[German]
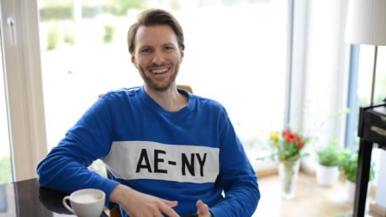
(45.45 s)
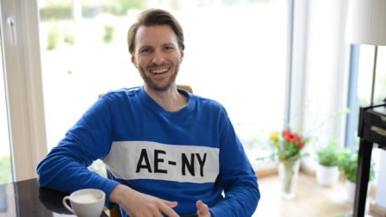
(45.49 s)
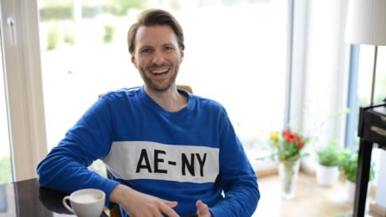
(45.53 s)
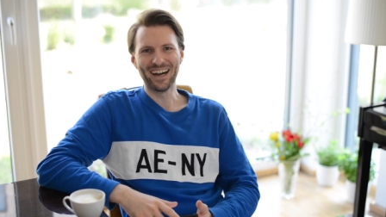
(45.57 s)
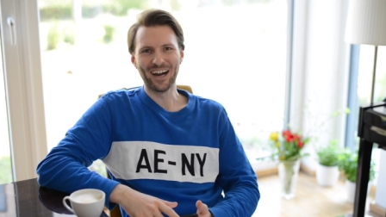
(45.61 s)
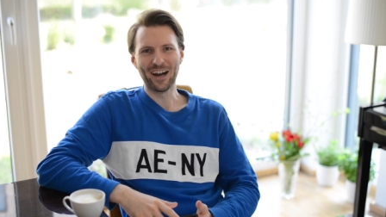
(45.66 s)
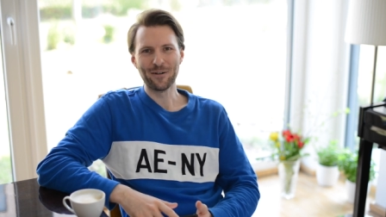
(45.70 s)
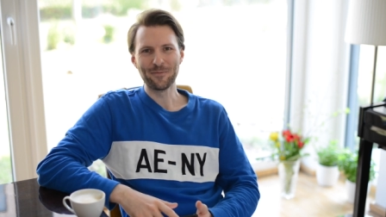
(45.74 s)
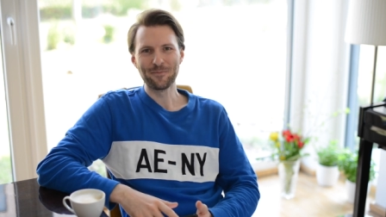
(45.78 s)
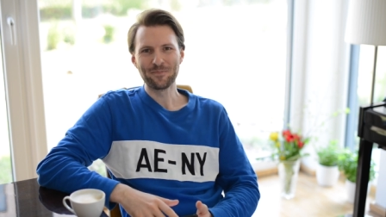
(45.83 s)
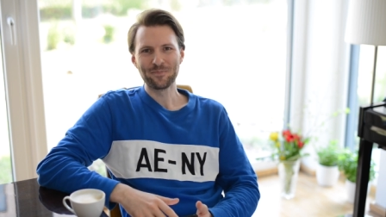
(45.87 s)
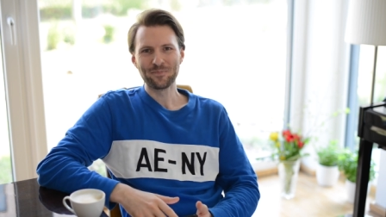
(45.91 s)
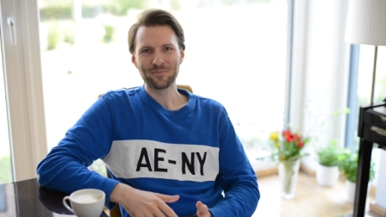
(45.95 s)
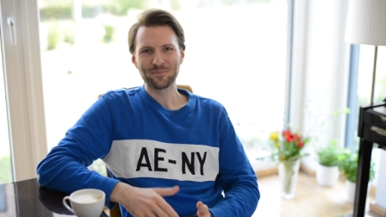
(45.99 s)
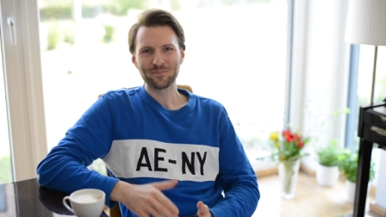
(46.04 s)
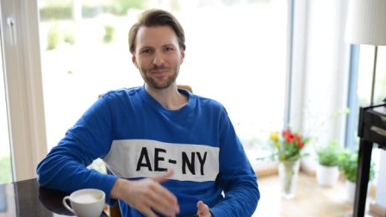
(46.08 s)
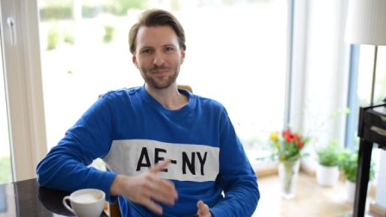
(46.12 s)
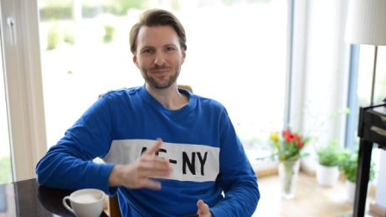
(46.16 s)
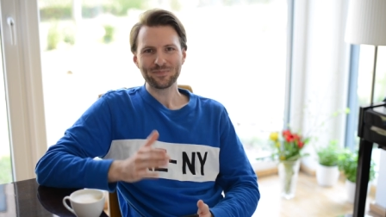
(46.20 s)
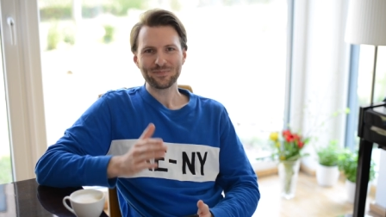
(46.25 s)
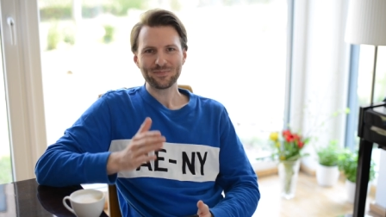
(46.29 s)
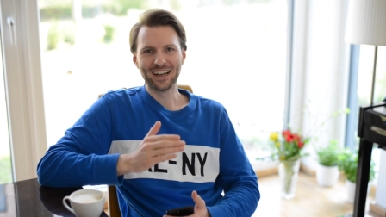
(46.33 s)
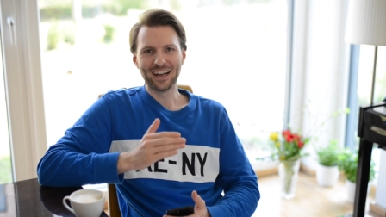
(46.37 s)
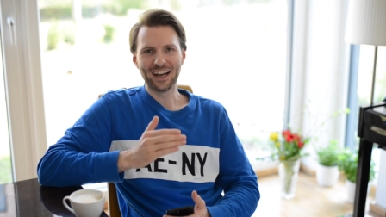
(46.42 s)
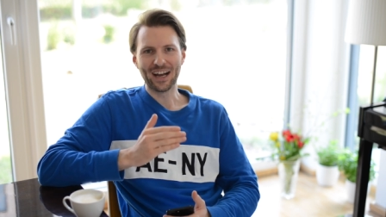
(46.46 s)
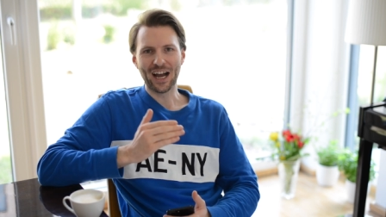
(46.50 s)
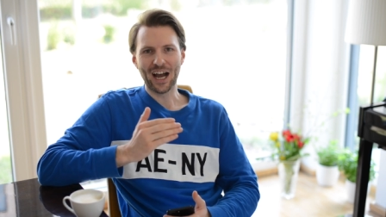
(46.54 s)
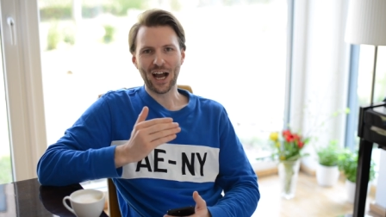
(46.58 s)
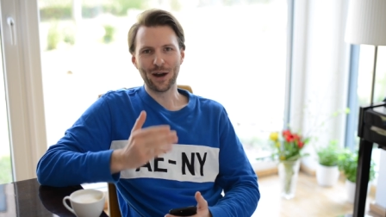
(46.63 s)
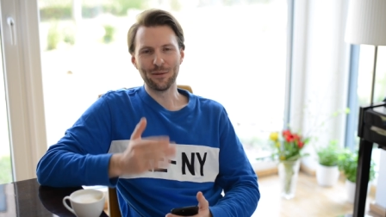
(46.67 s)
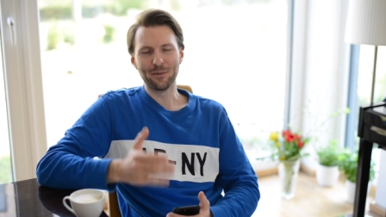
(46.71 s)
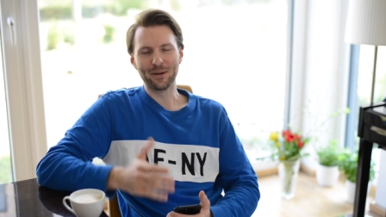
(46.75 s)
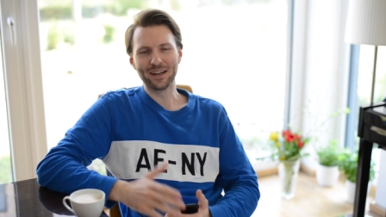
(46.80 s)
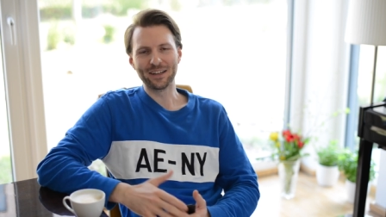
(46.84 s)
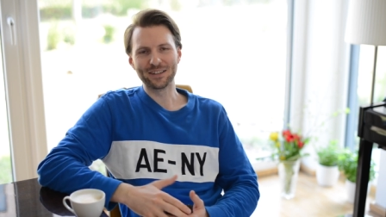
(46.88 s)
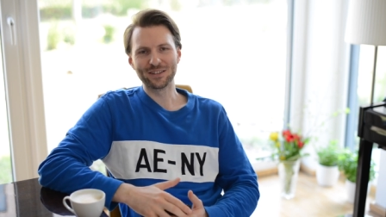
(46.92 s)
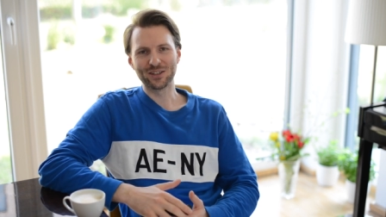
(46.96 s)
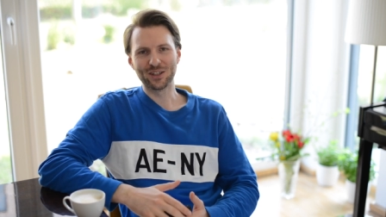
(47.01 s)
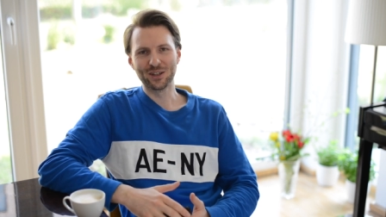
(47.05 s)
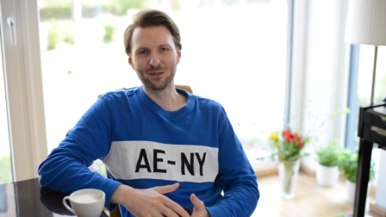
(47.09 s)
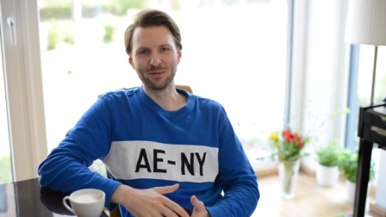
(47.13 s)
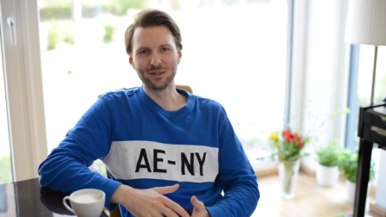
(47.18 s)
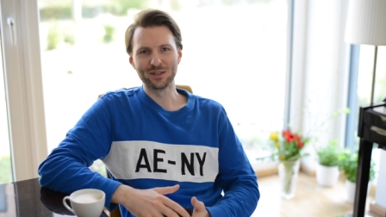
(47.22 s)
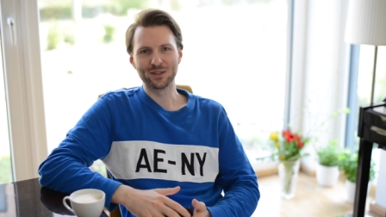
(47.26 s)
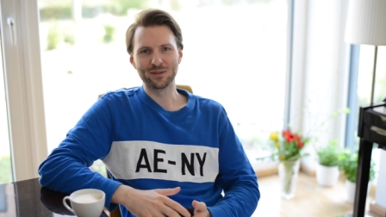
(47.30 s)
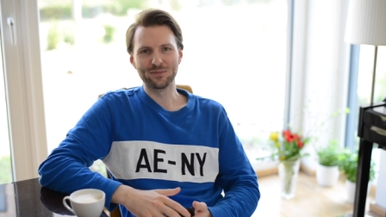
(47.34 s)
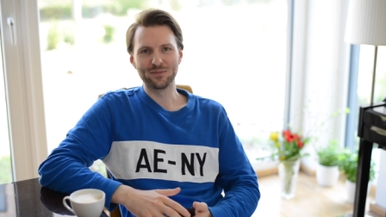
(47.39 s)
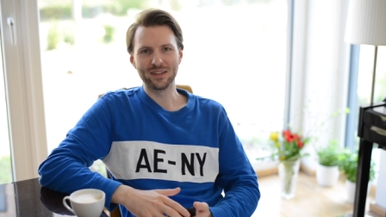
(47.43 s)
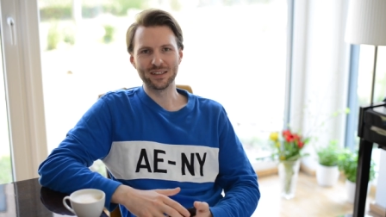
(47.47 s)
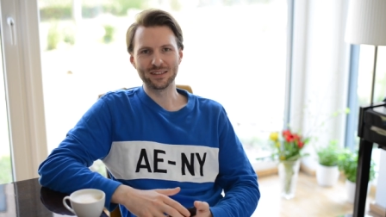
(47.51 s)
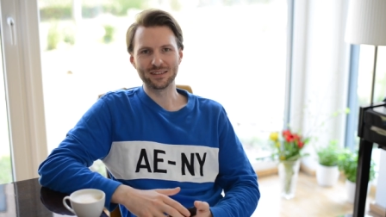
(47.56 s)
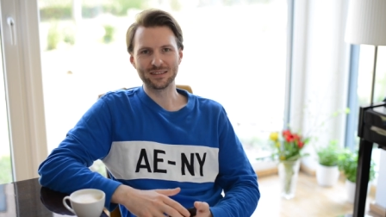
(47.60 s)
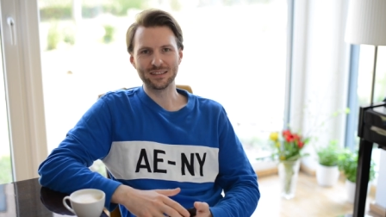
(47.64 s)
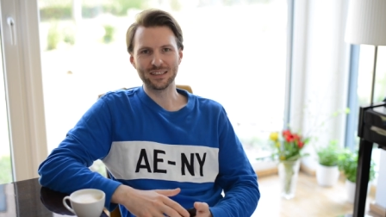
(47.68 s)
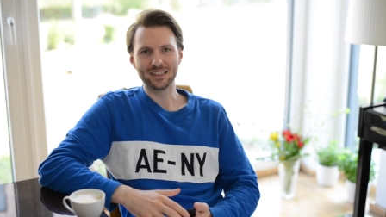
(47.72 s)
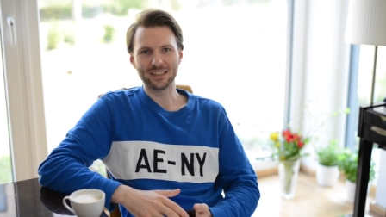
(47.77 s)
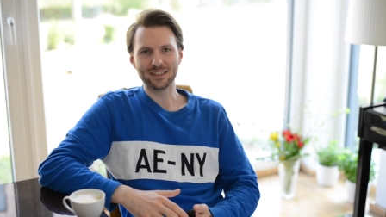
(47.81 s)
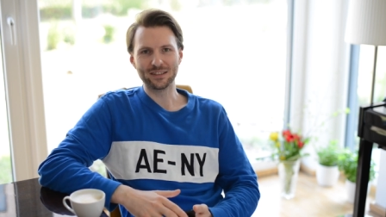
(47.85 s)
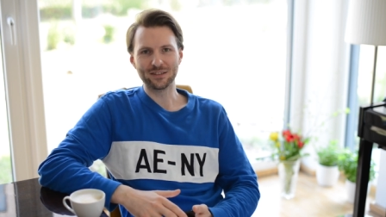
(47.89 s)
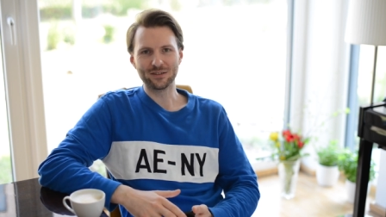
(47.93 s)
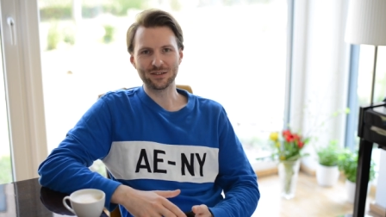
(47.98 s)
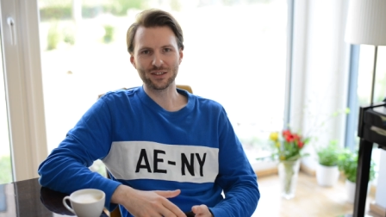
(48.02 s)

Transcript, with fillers: ja. Aber jetzt kommen wir zum Wesentlichen.